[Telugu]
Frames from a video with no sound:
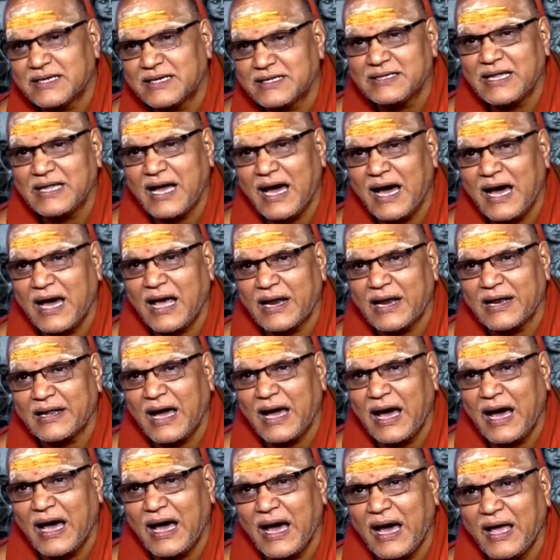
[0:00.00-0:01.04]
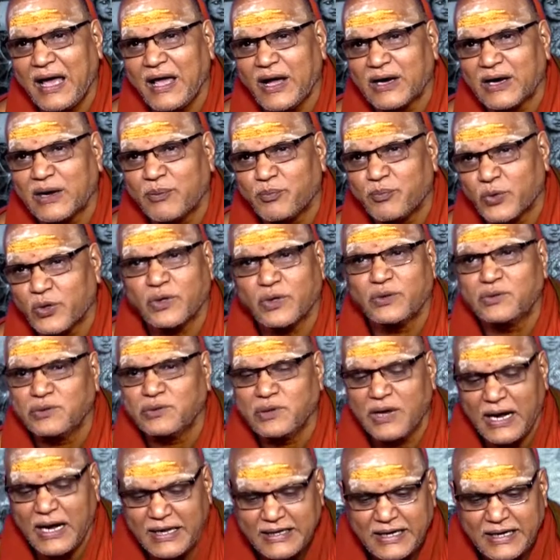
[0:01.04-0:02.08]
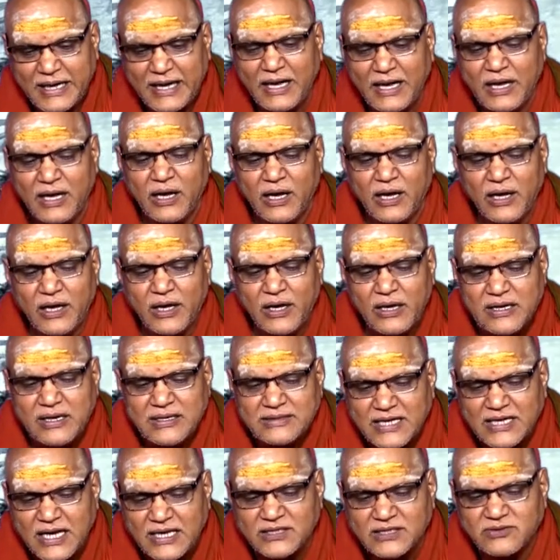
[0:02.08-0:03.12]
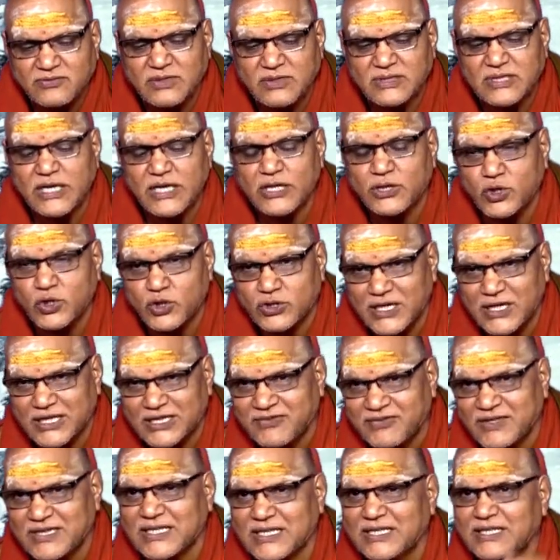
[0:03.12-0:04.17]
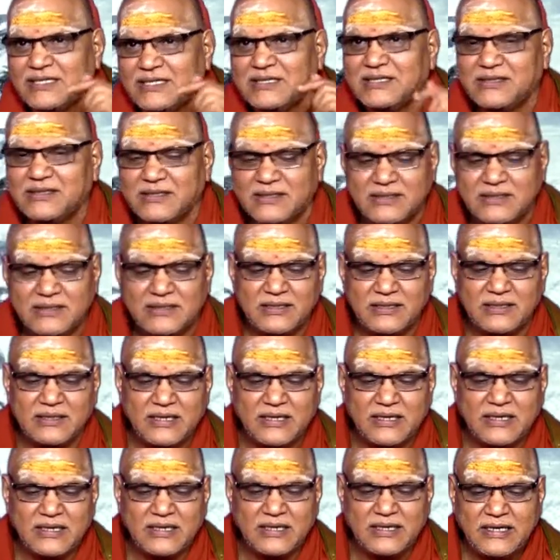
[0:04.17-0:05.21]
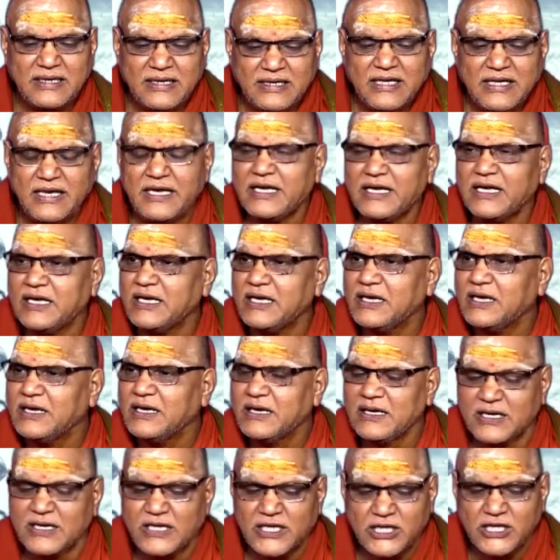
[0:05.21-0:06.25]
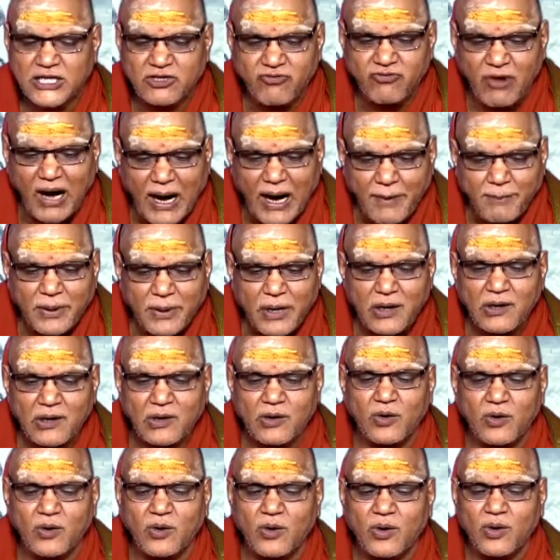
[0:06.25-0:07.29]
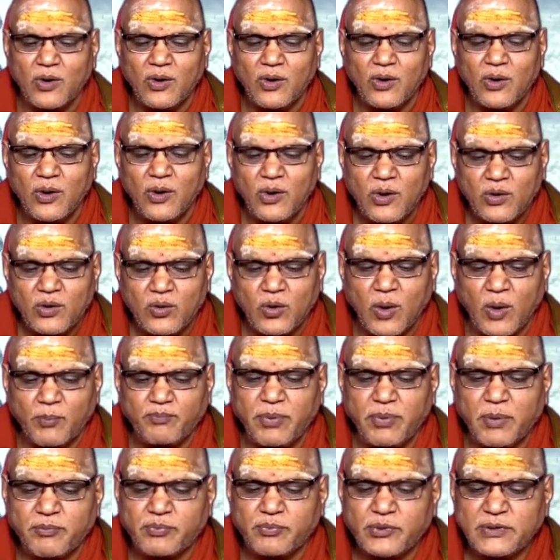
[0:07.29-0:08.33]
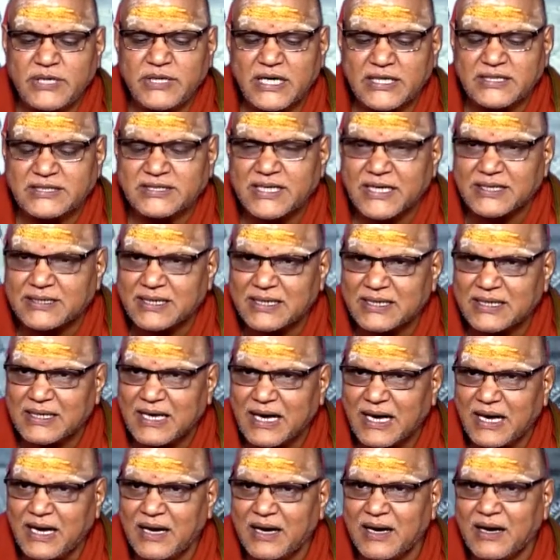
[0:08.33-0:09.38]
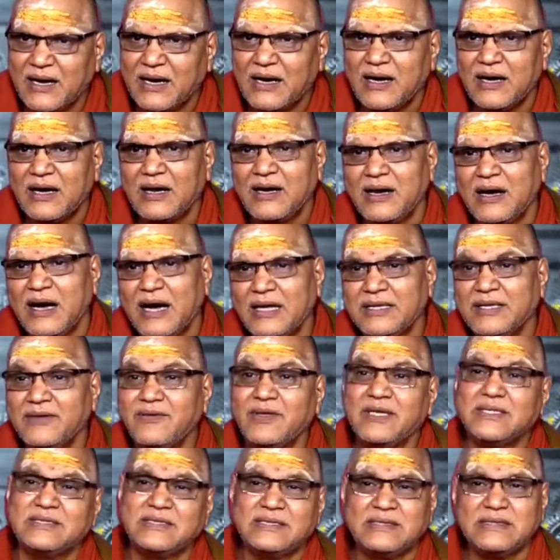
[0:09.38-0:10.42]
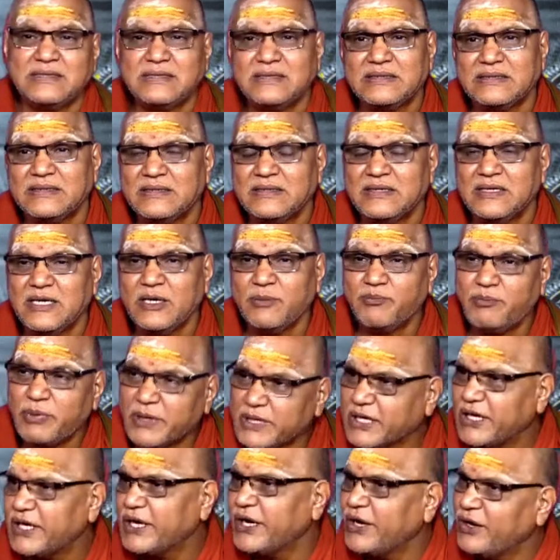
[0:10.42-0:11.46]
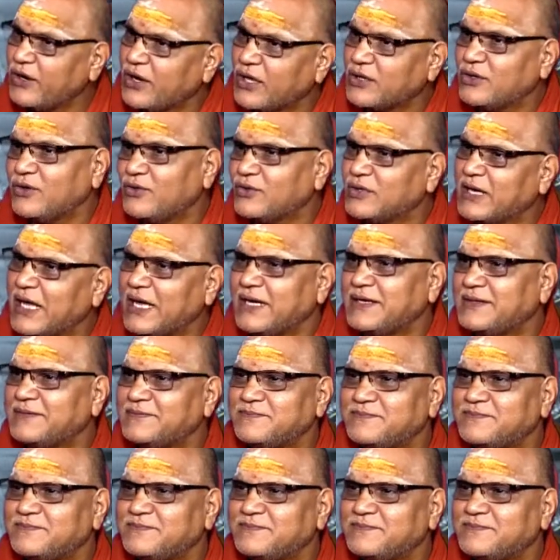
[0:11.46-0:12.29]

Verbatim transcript: జరిగింది ఆ యొక్క పురం అంటే సరస్వతి దృషద్వతి ఇది ద్వాపరంలో గొప్ప పుణ్యక్షేత్రంగా అది వెలిసింది ఇప్పటికీ రెండు నదులు ఉన్నాయి